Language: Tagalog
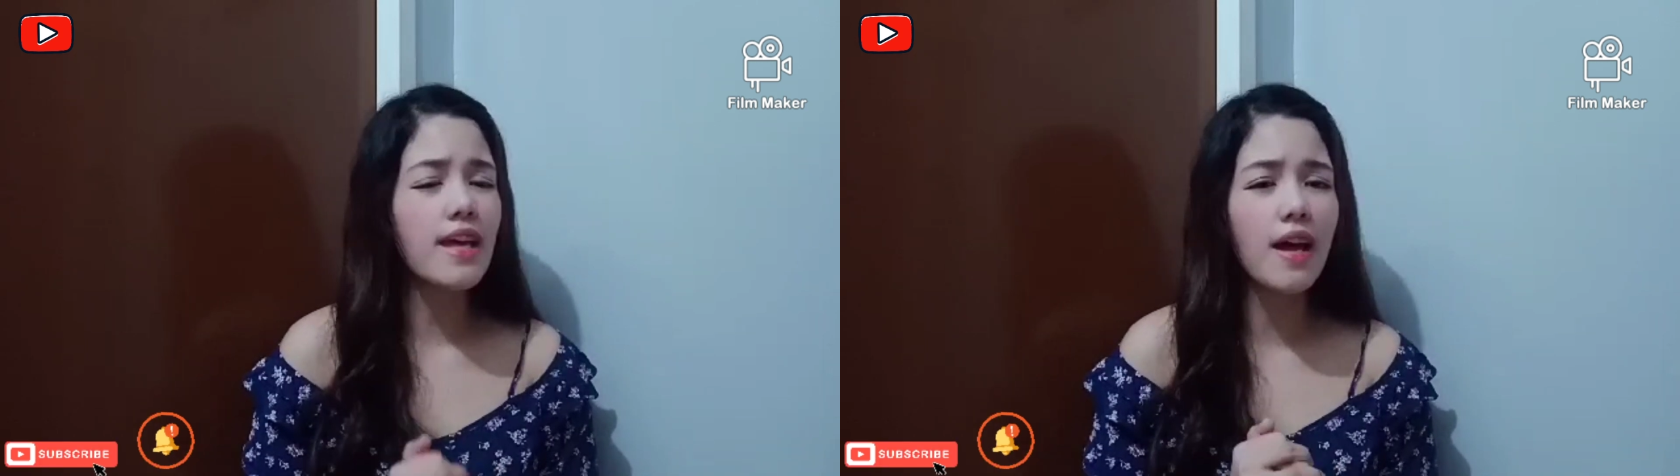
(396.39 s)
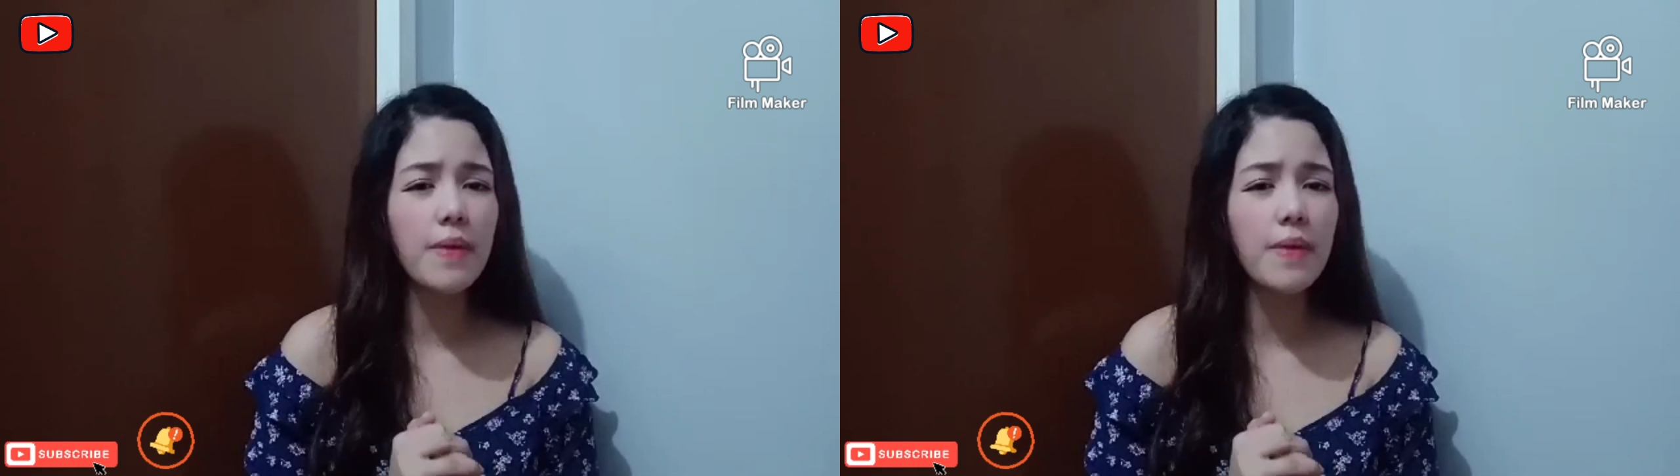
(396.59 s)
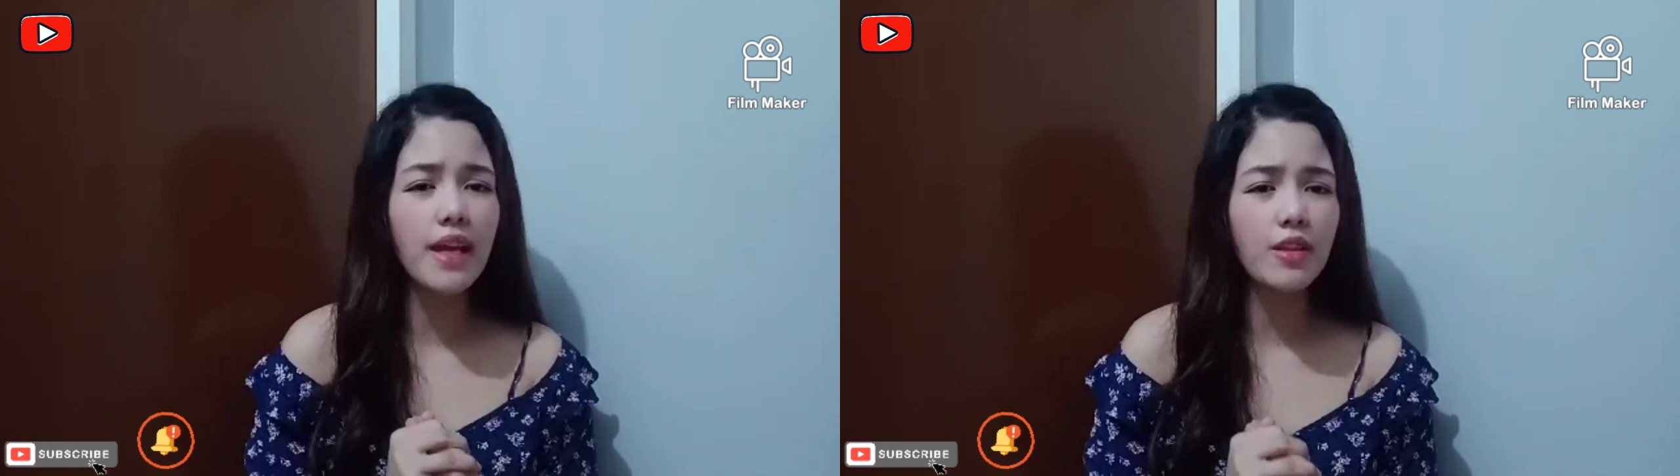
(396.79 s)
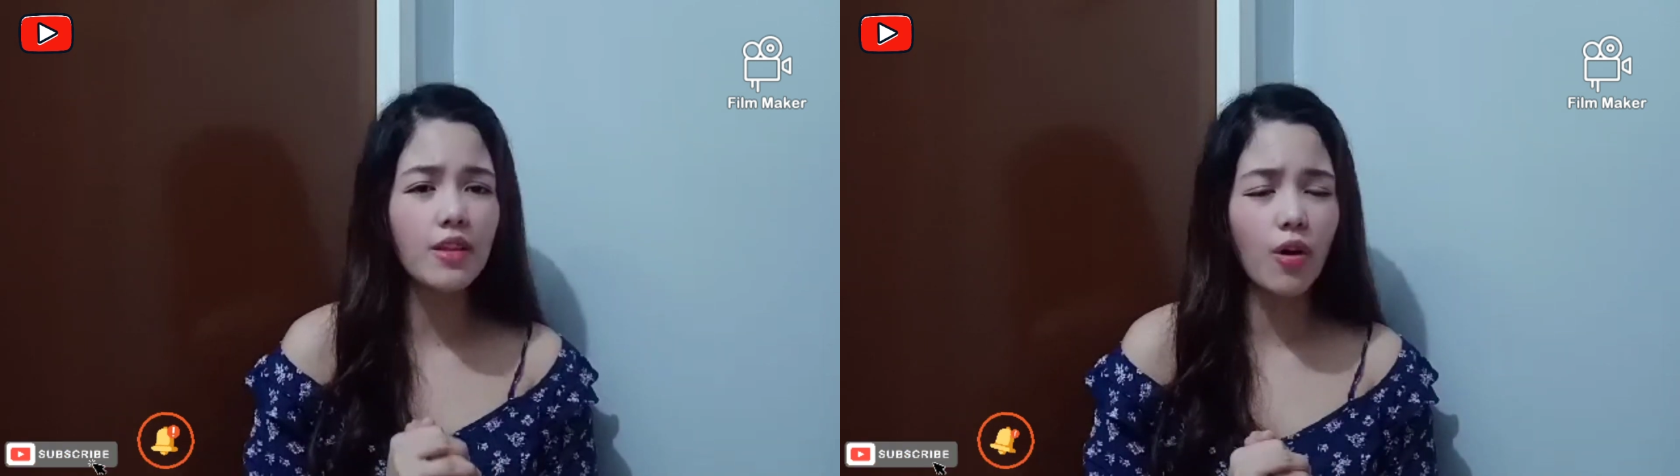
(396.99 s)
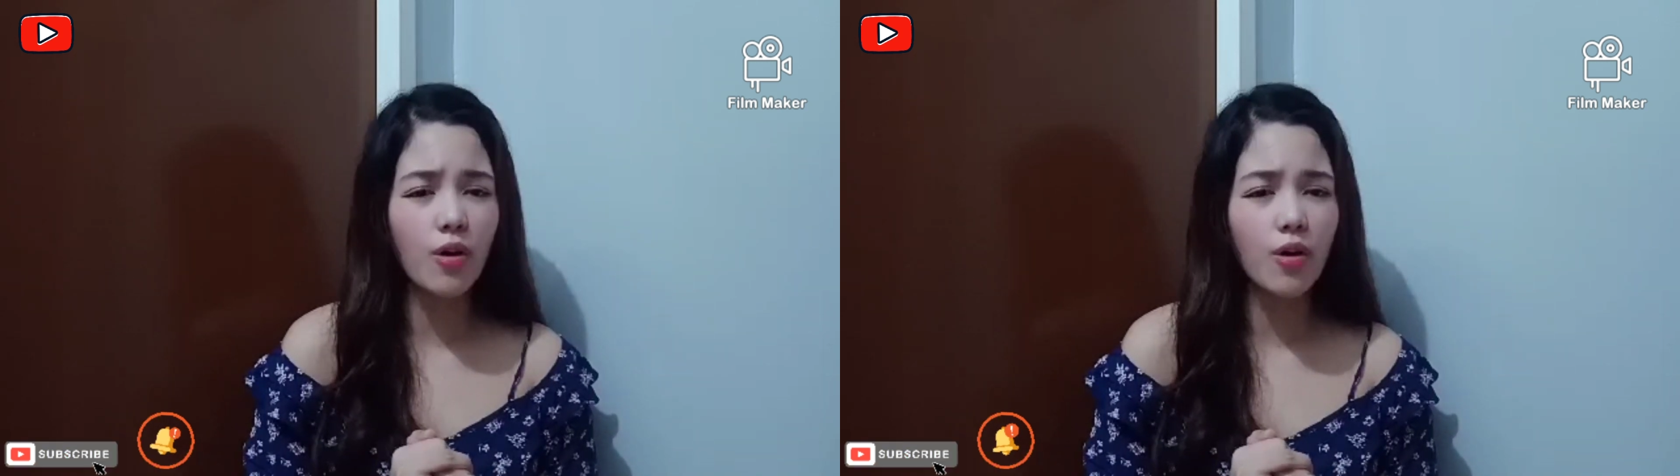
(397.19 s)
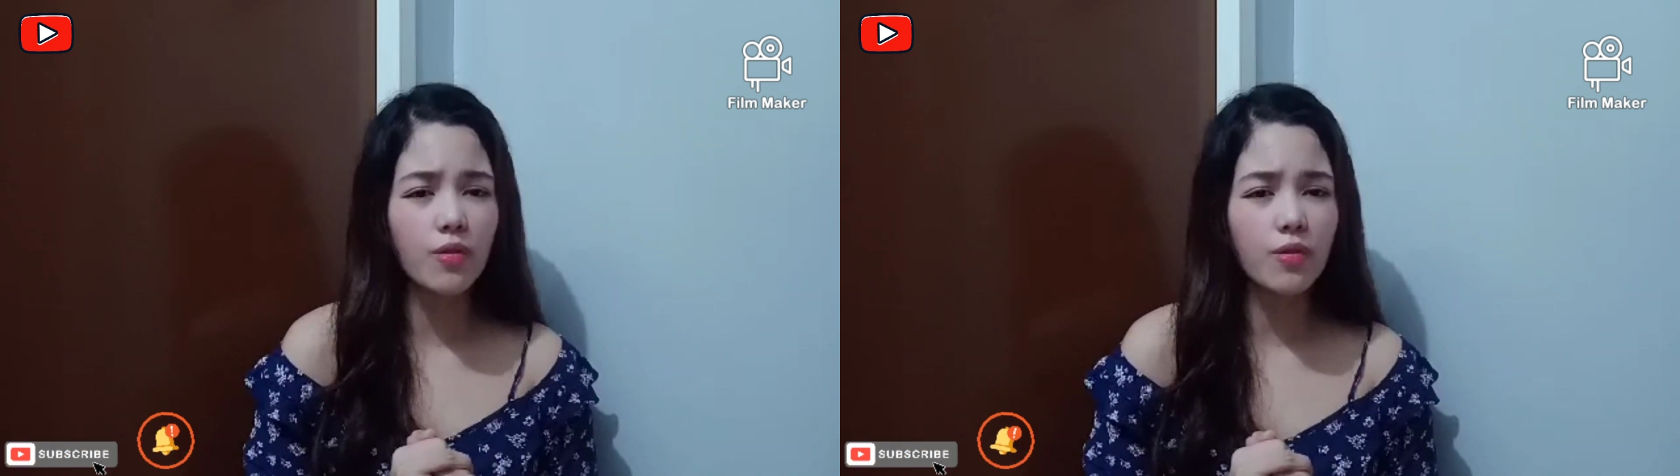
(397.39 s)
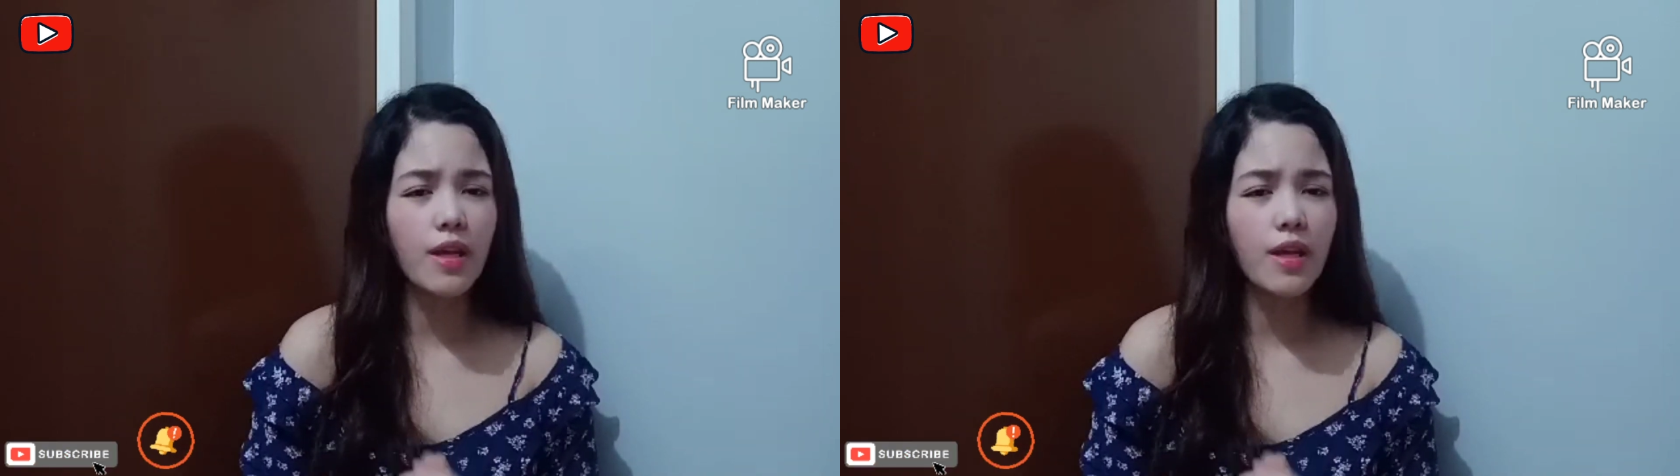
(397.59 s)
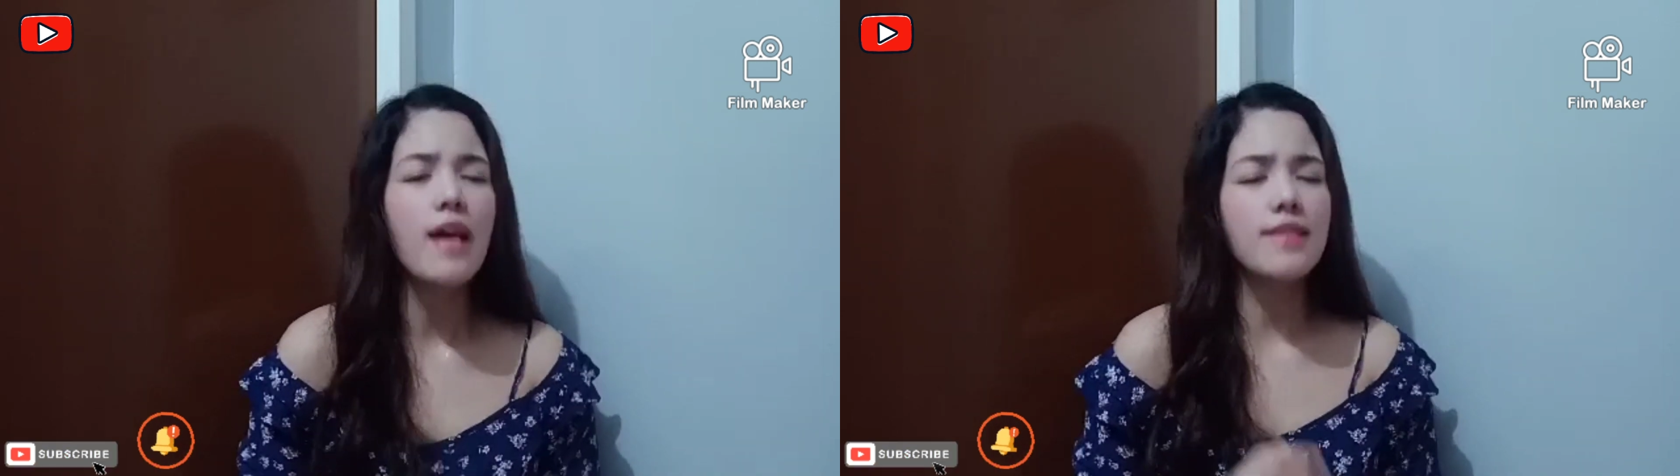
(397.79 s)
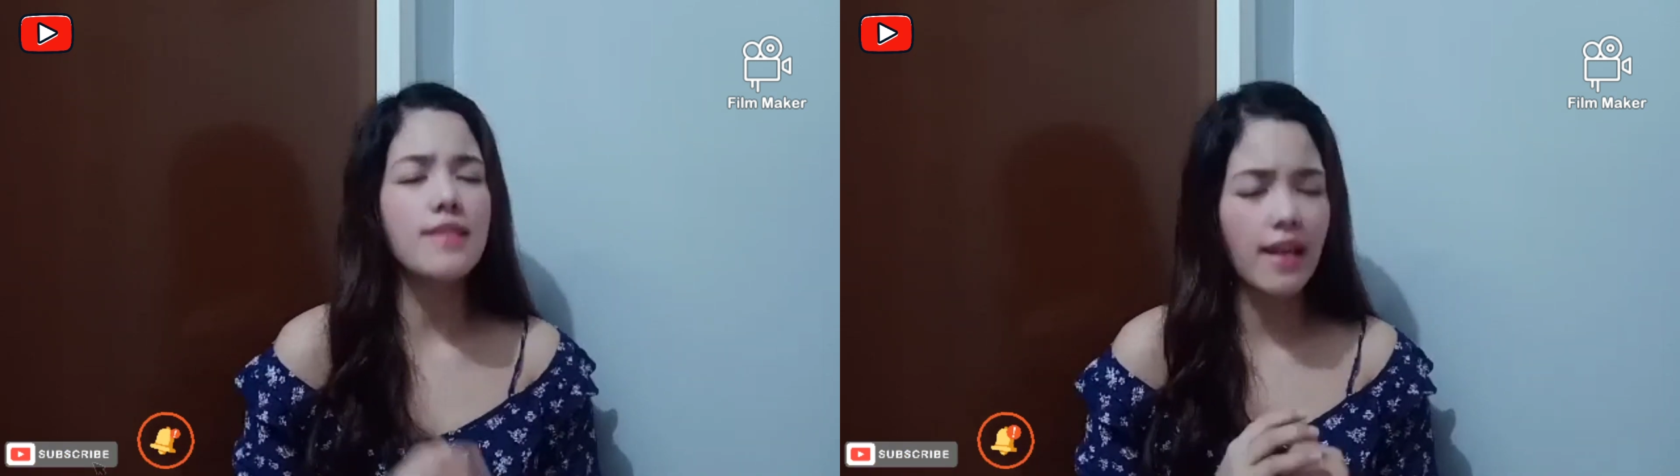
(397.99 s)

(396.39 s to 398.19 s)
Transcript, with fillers: sa laban na ito.